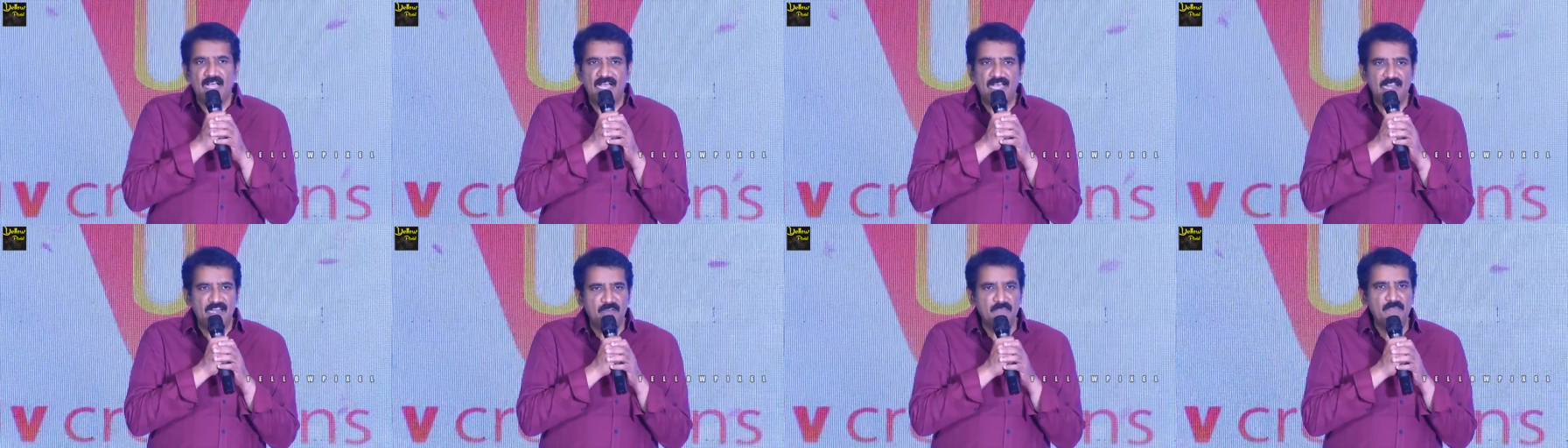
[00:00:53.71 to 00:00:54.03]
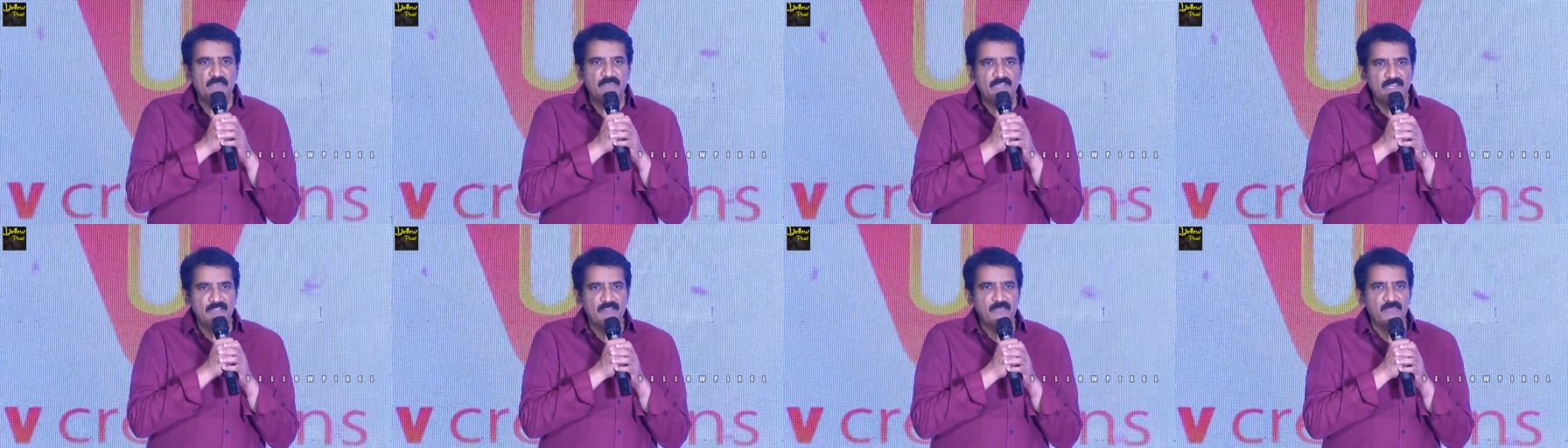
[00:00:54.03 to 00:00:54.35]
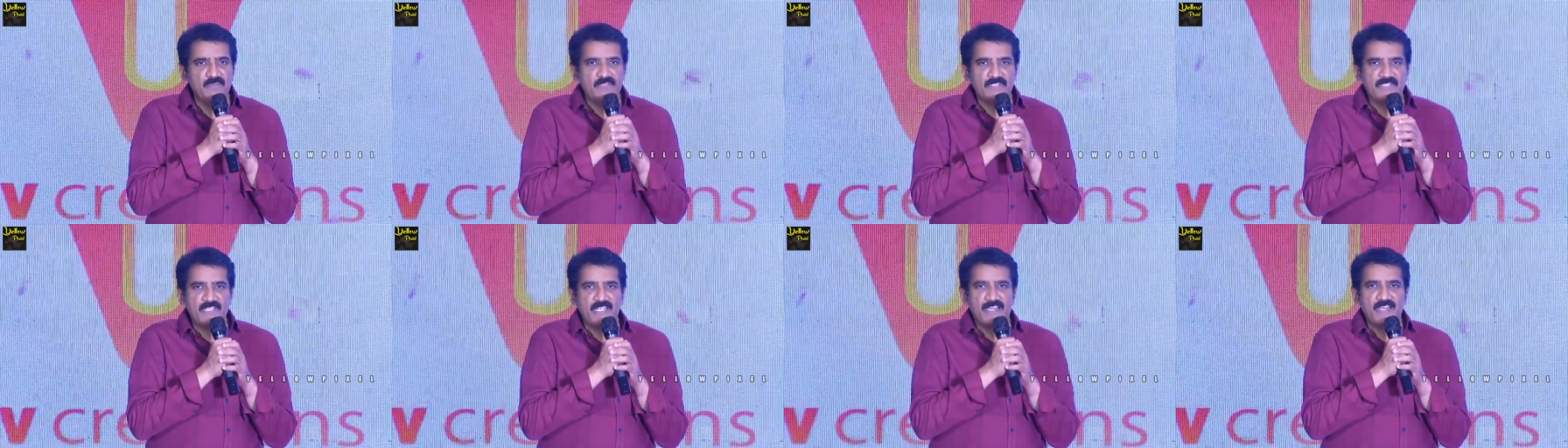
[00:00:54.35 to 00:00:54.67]

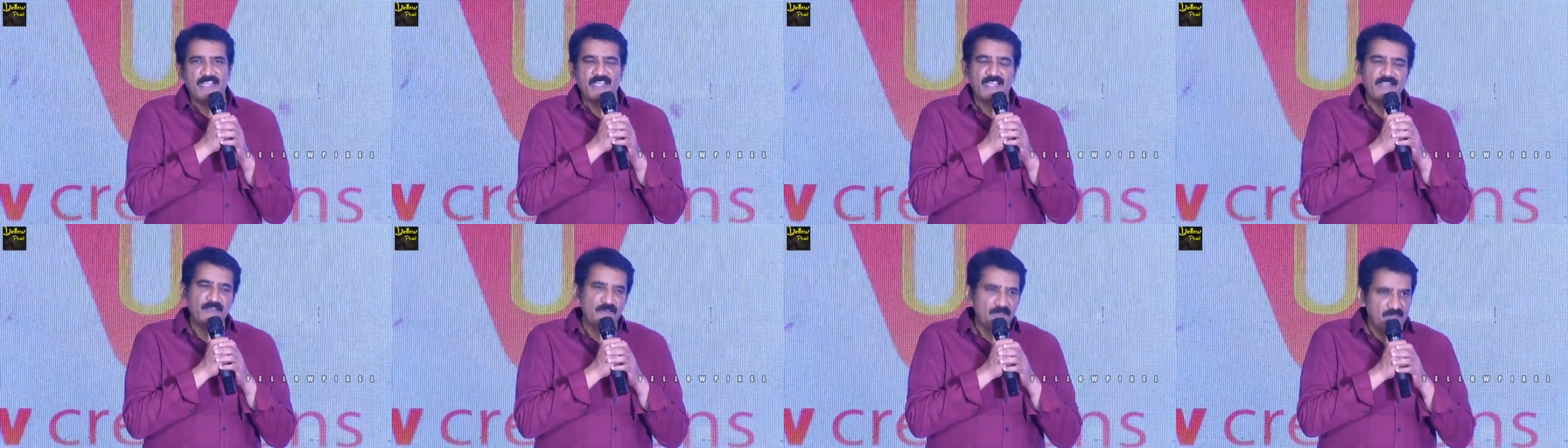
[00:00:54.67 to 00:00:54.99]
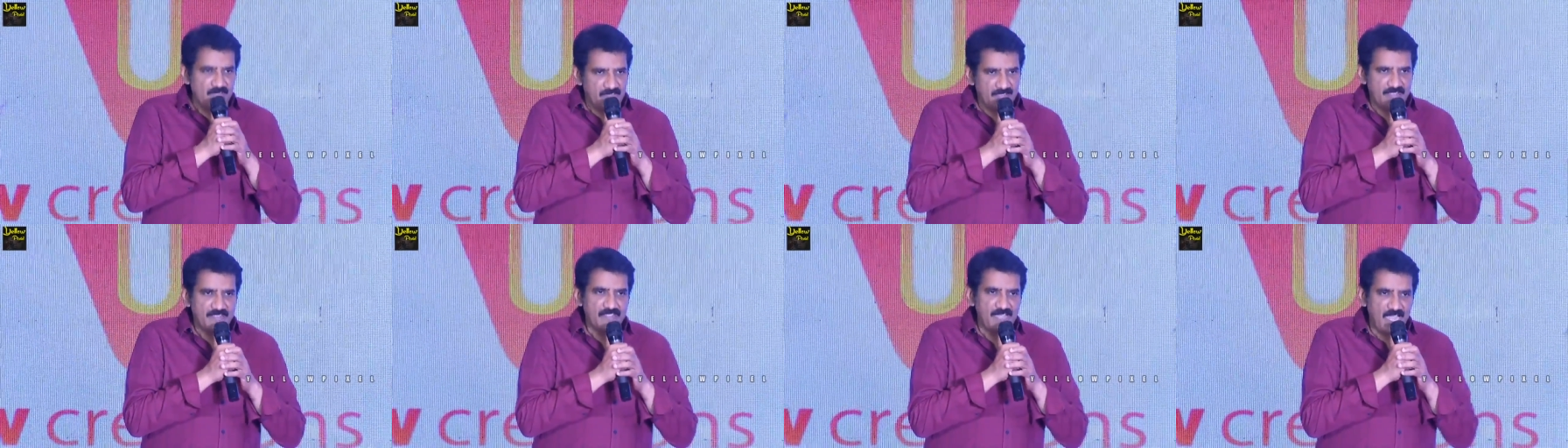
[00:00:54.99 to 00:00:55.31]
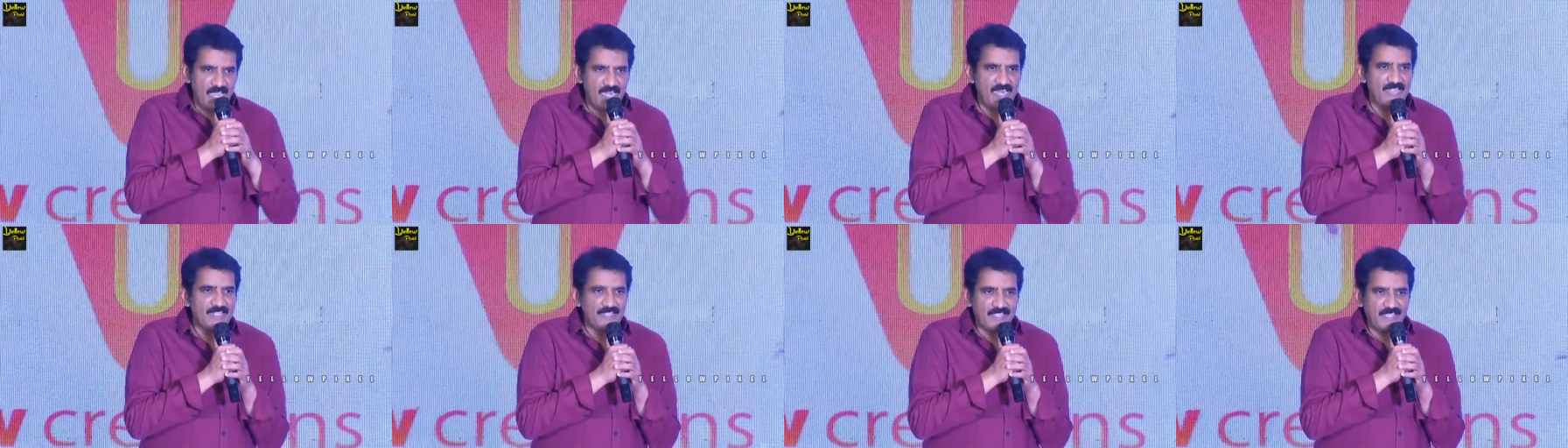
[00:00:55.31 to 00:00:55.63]
అన్బిలీవబుల్ సార్ అగైన్
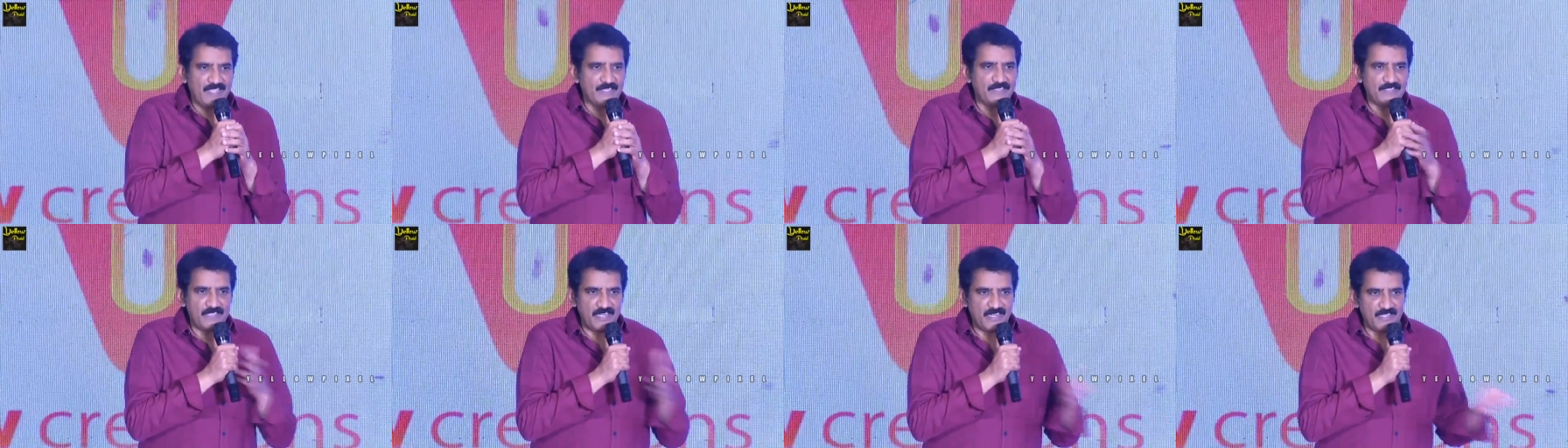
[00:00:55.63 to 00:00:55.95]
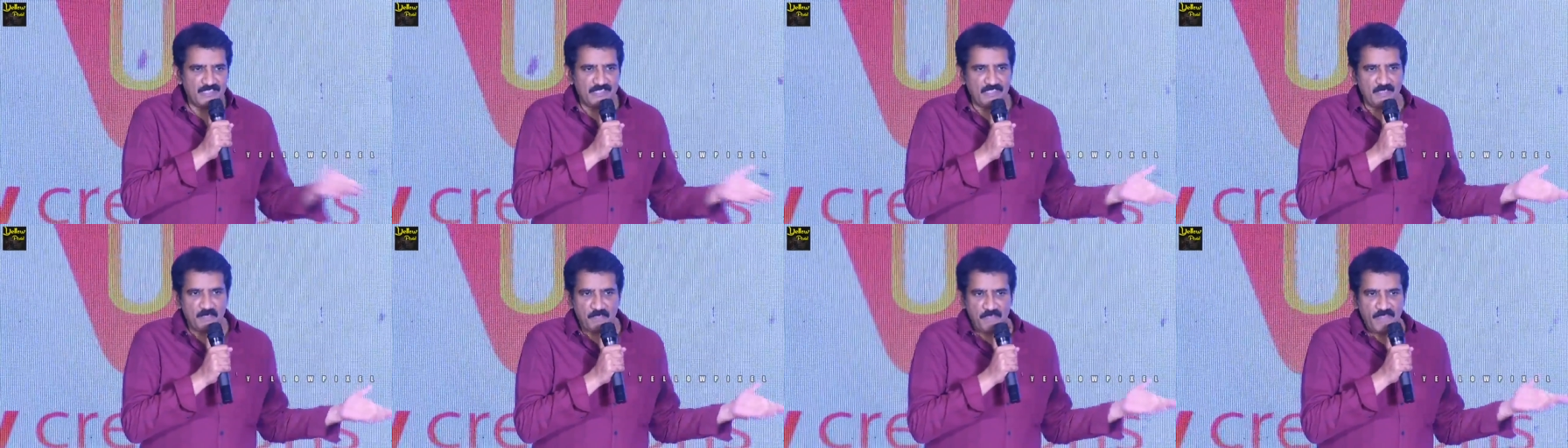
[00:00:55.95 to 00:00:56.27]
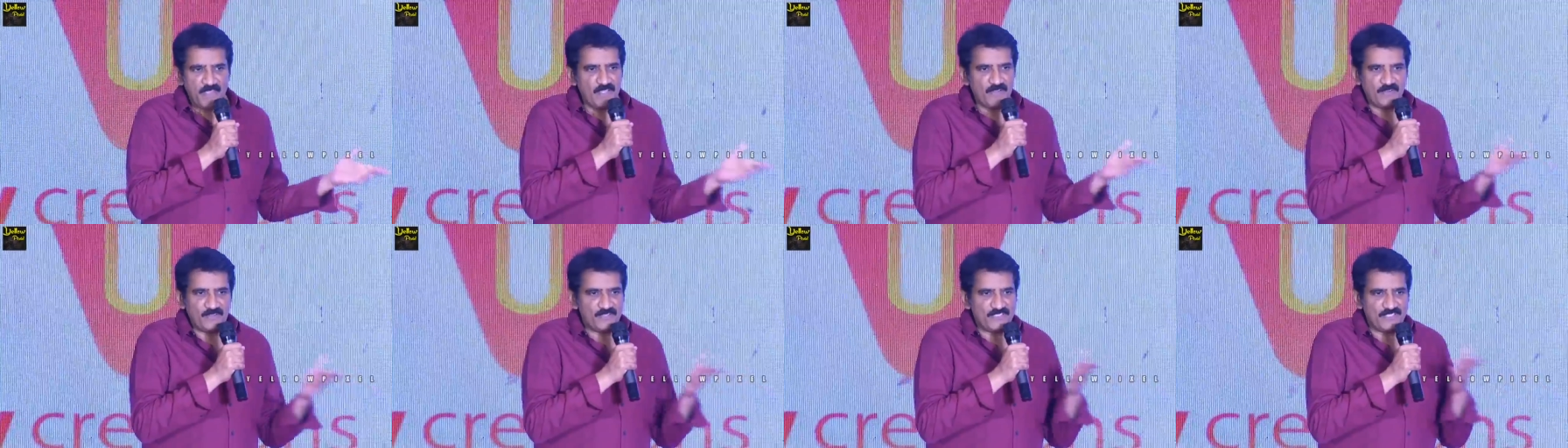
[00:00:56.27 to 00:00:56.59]
చాలా థ్యాంక్స్ సార్ ఎంత
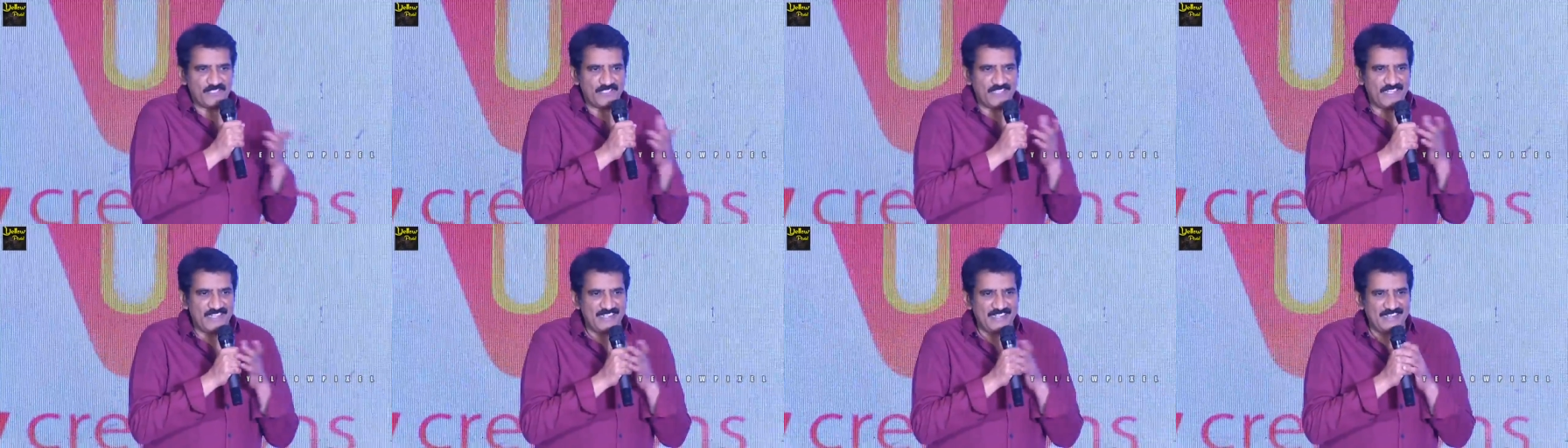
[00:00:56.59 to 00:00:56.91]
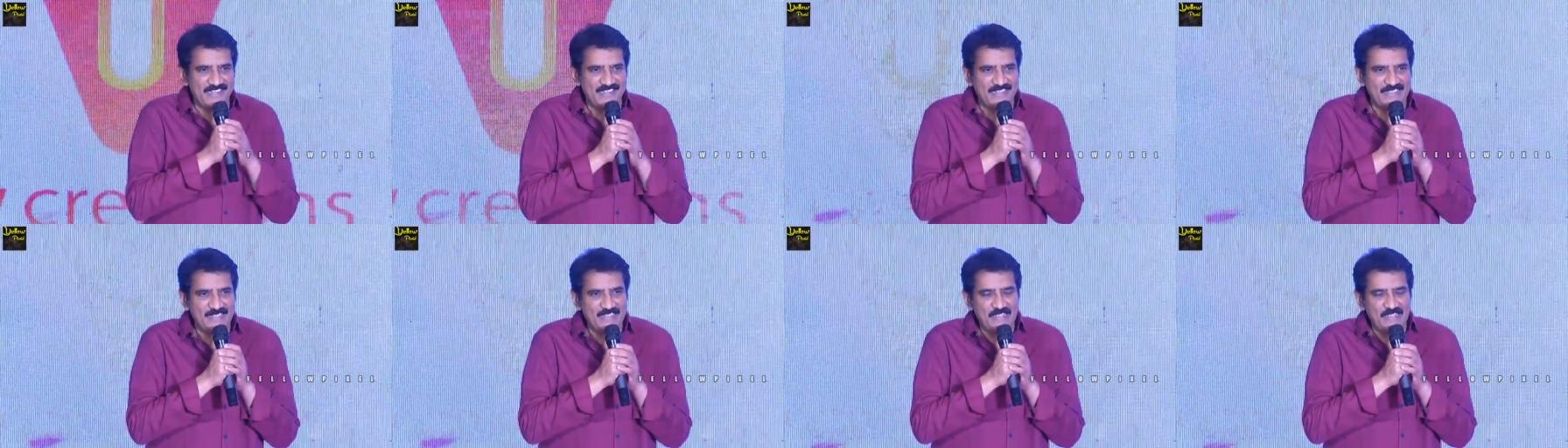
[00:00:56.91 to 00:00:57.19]
పేరు వచ్చిందంటే